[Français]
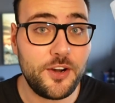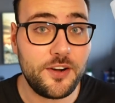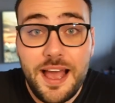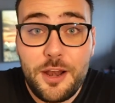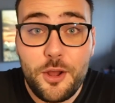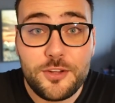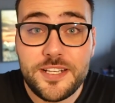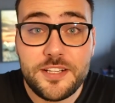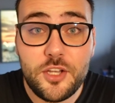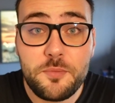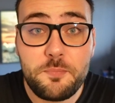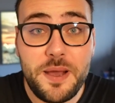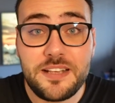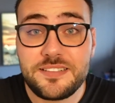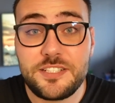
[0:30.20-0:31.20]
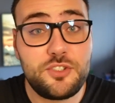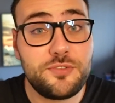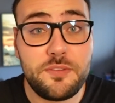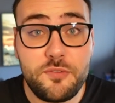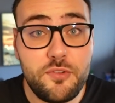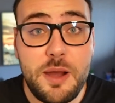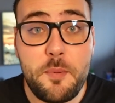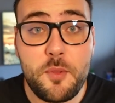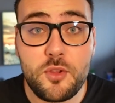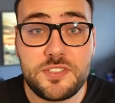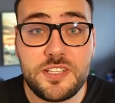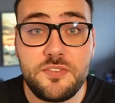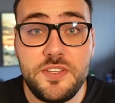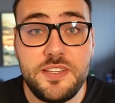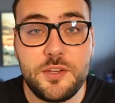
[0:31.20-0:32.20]
alors t'étonne pas si tu vas me voir pendant
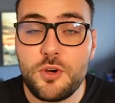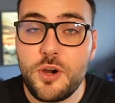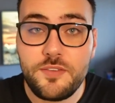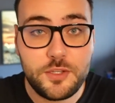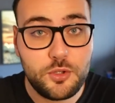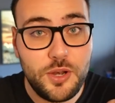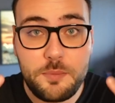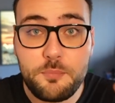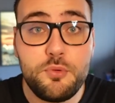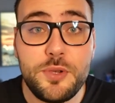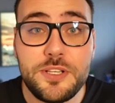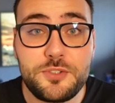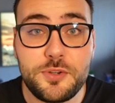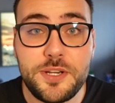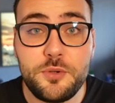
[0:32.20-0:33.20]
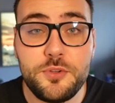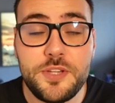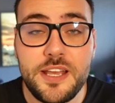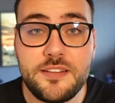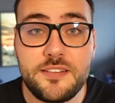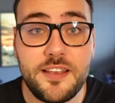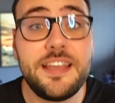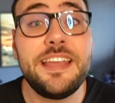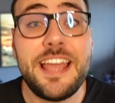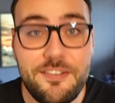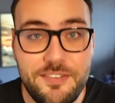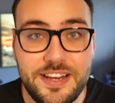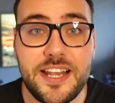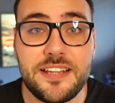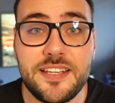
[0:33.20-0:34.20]
cette vidéo avec de la buée sur les lunettes et
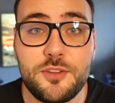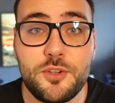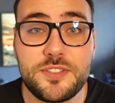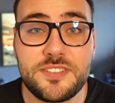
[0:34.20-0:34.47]
avec la tête de